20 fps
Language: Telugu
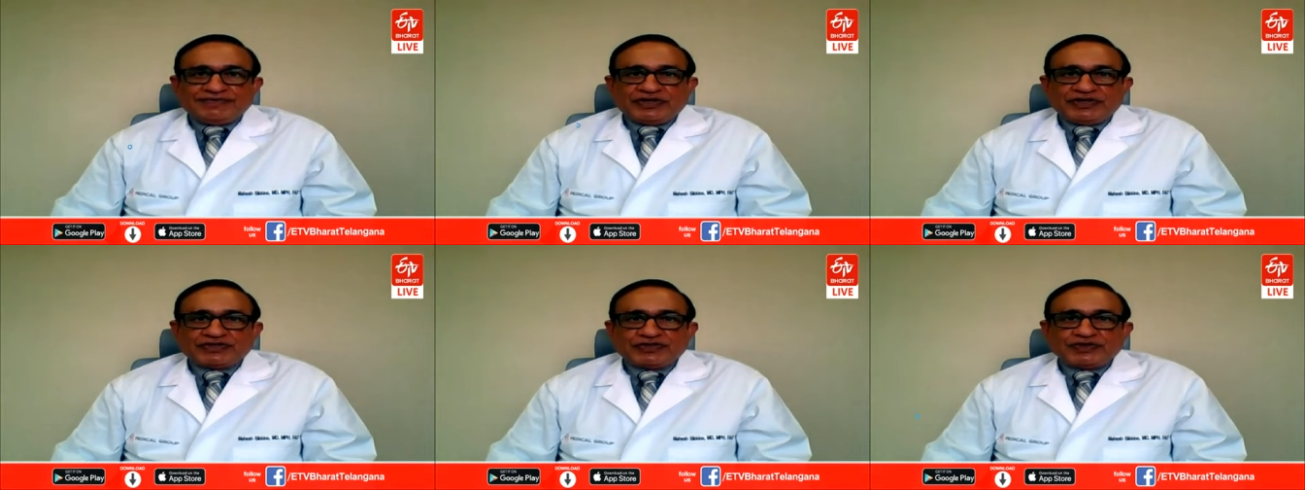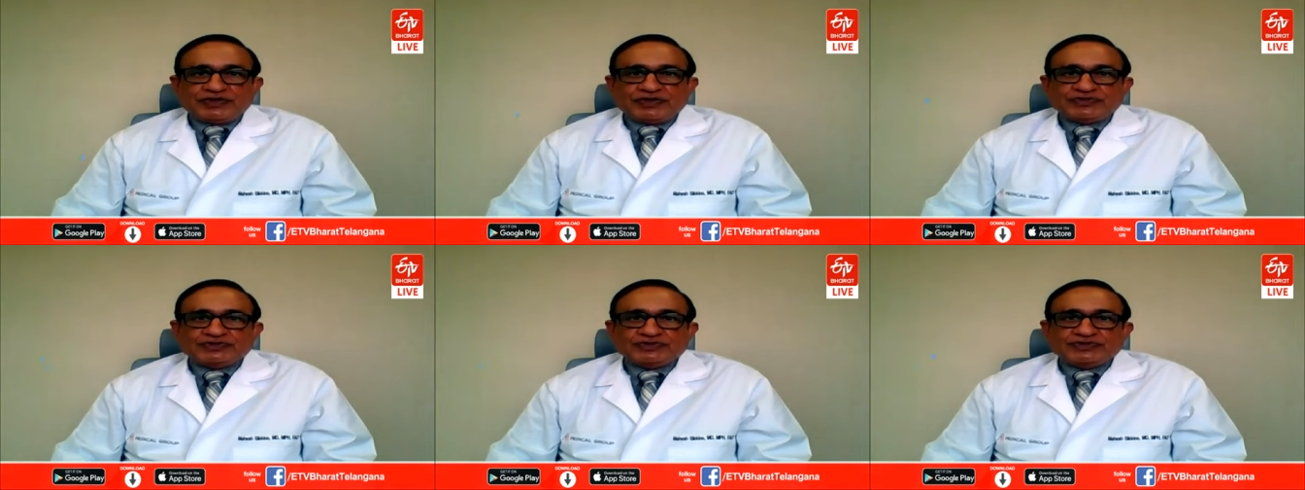
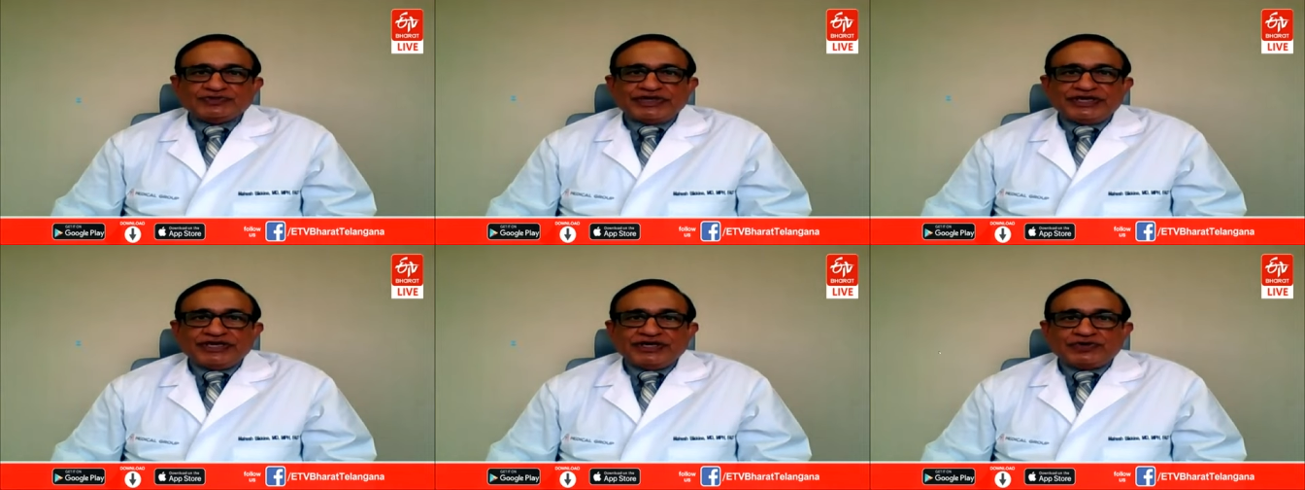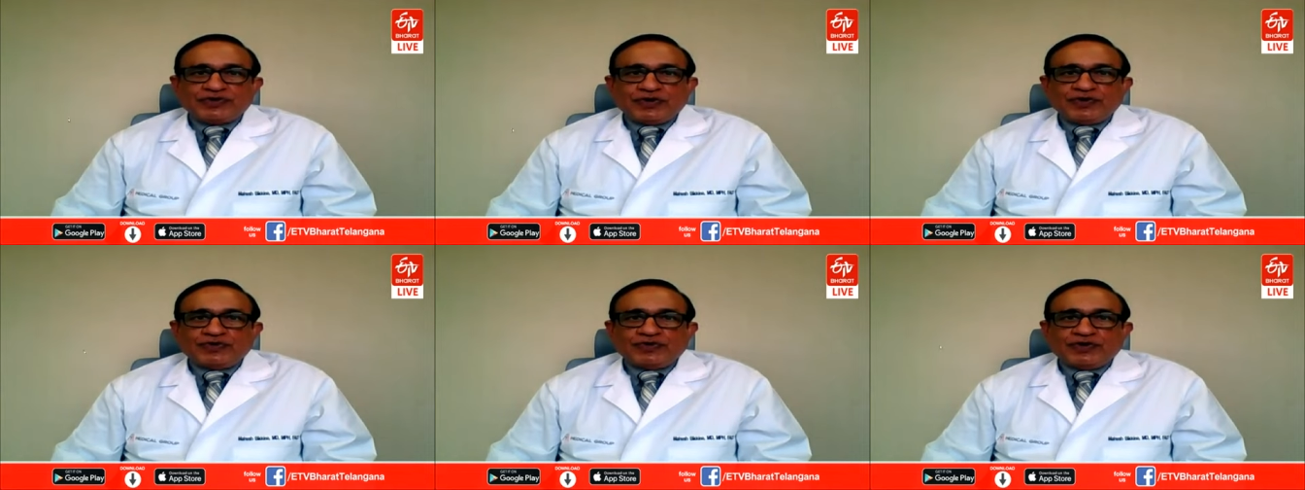ప్రతిరోజు
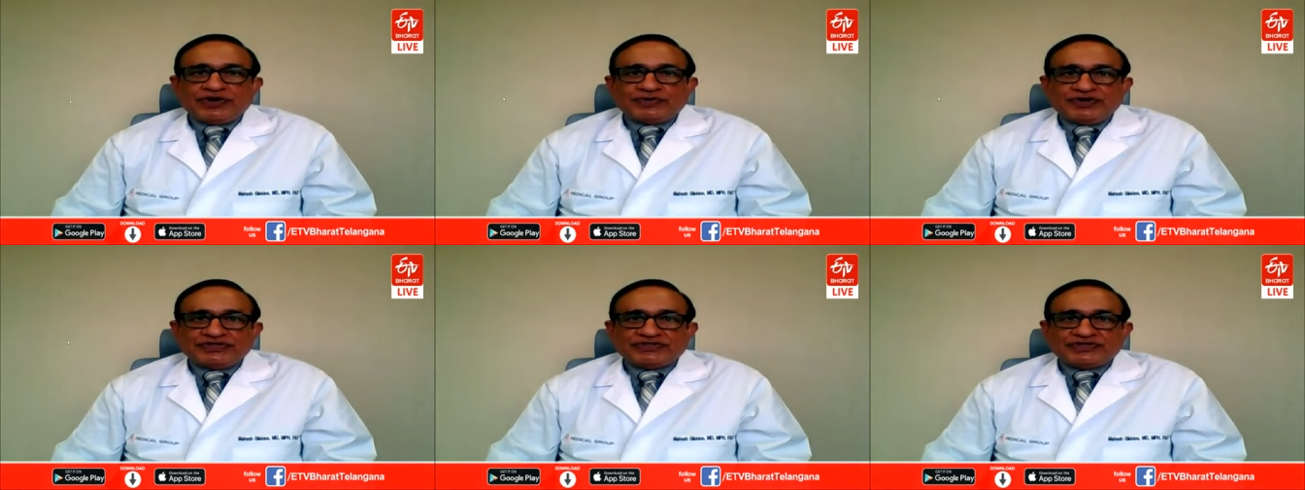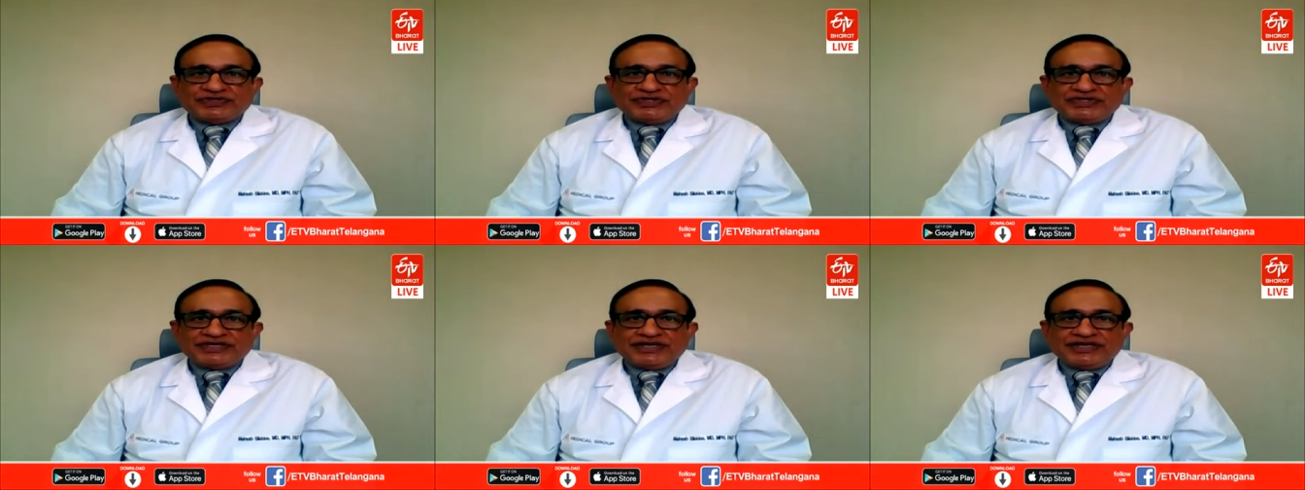ఏదో ఒక
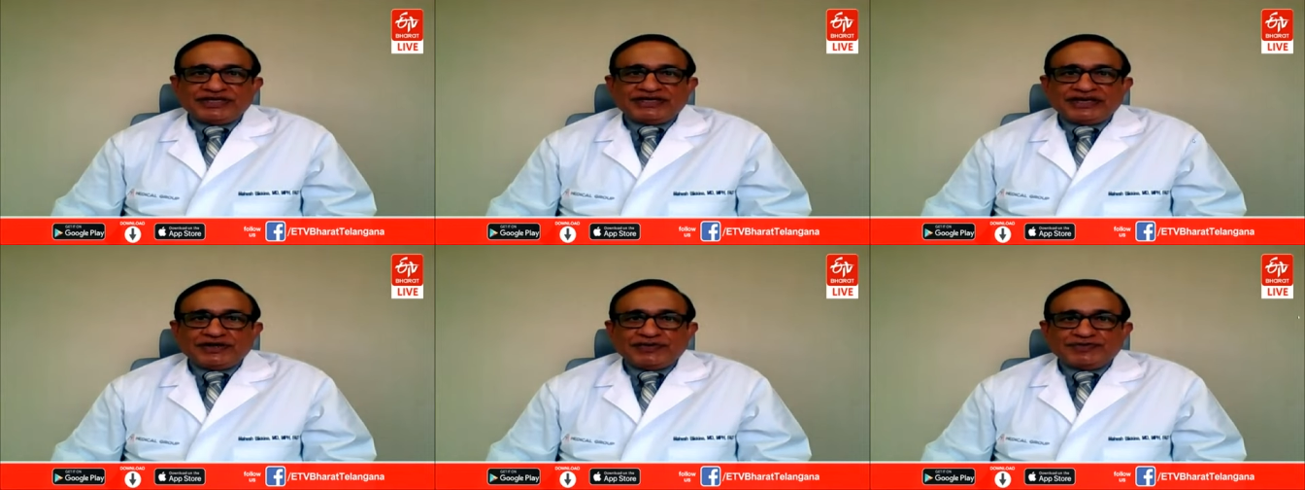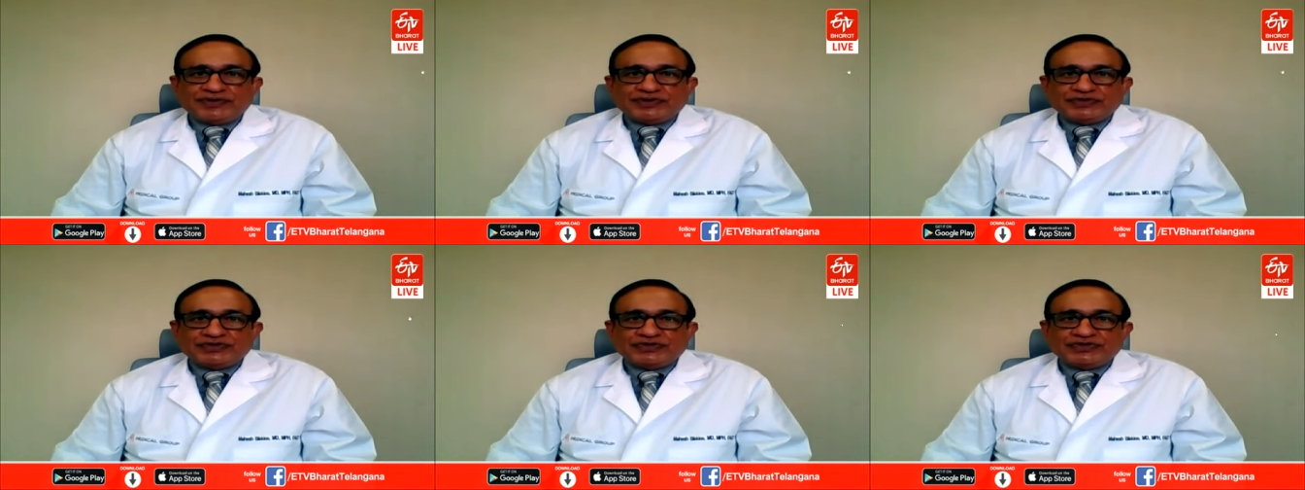కొత్తది
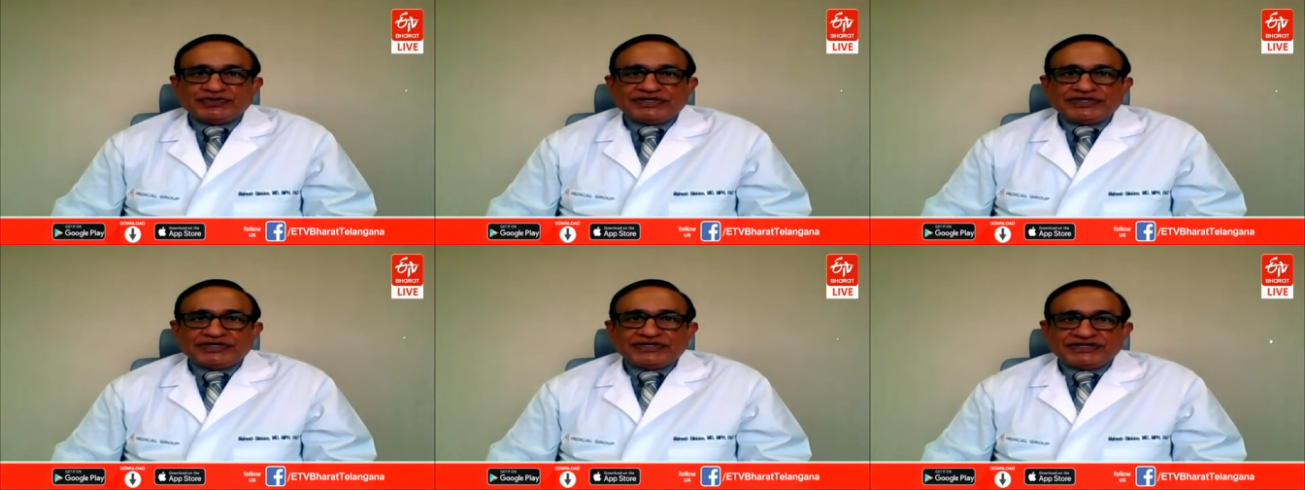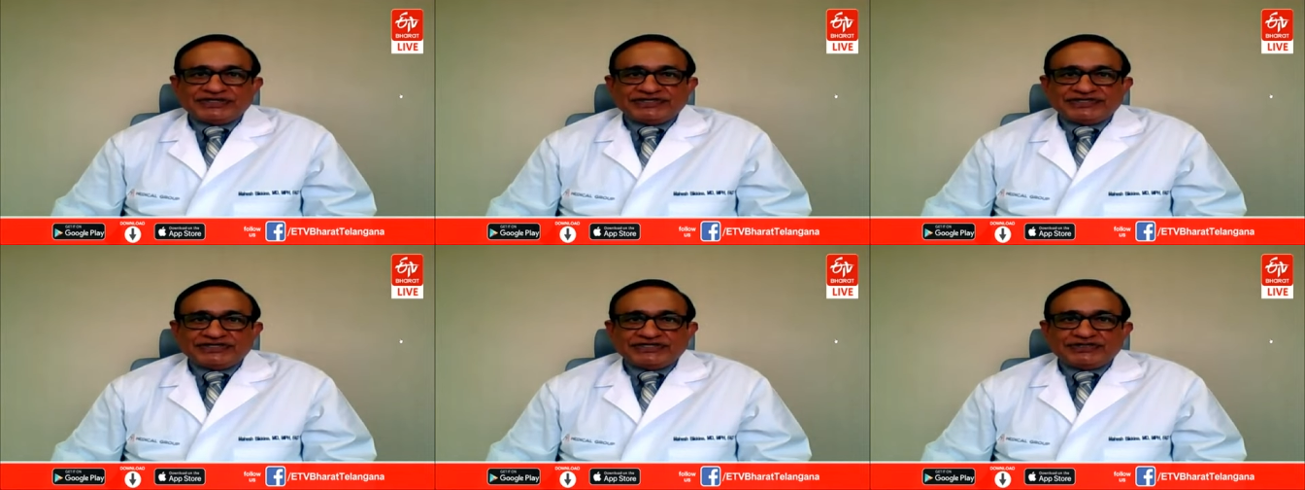కనపడుతుంది
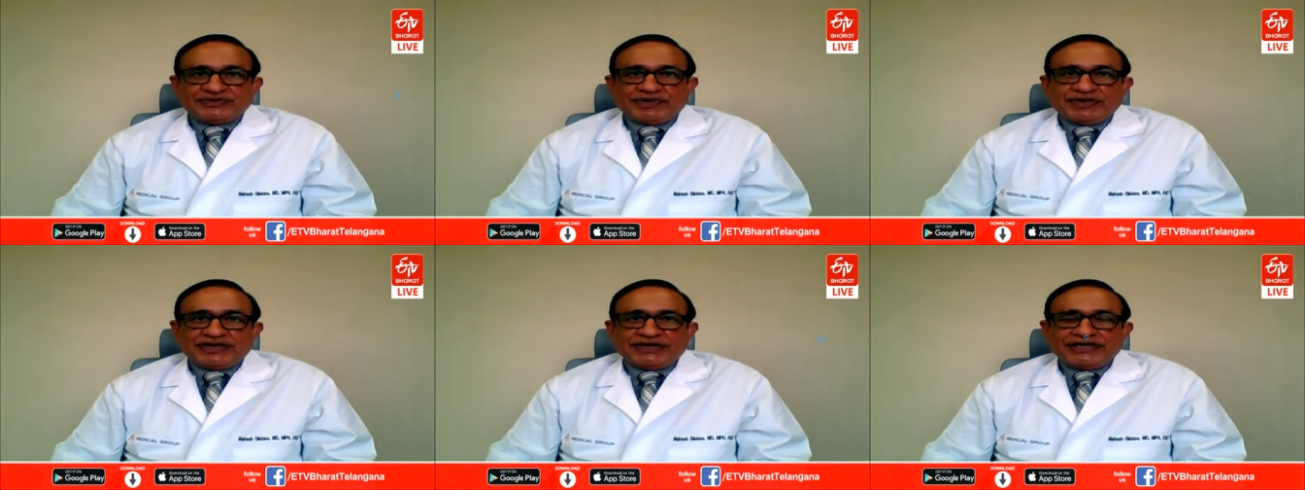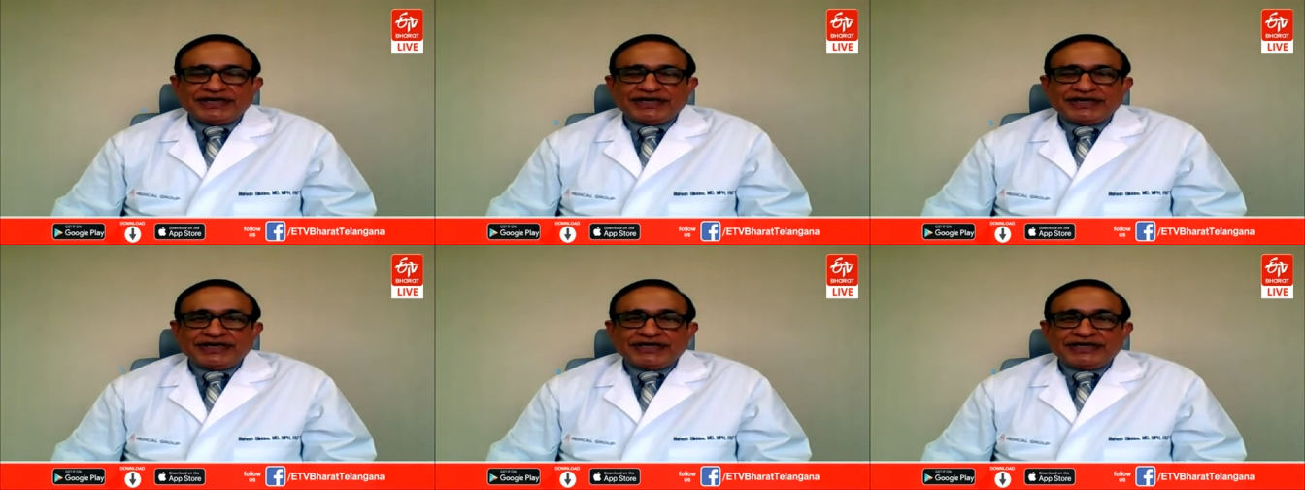రీసెర్చ్
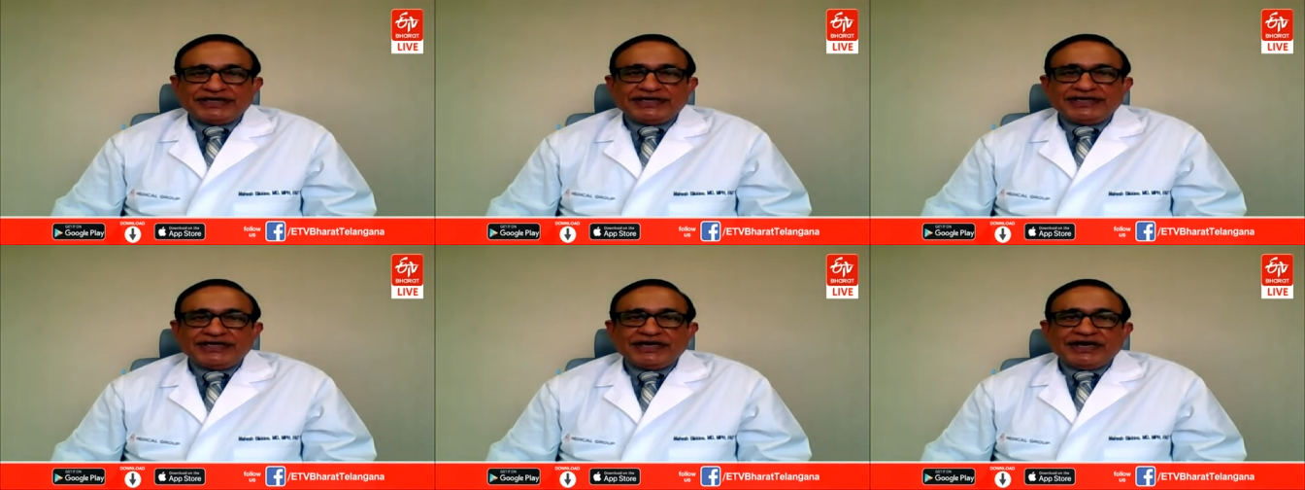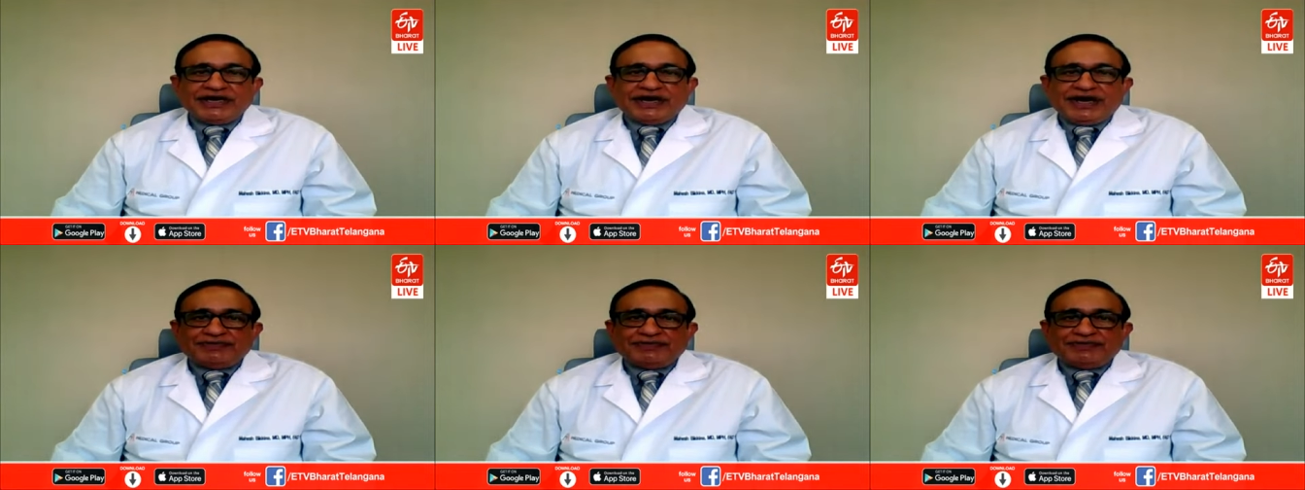వలన కానీ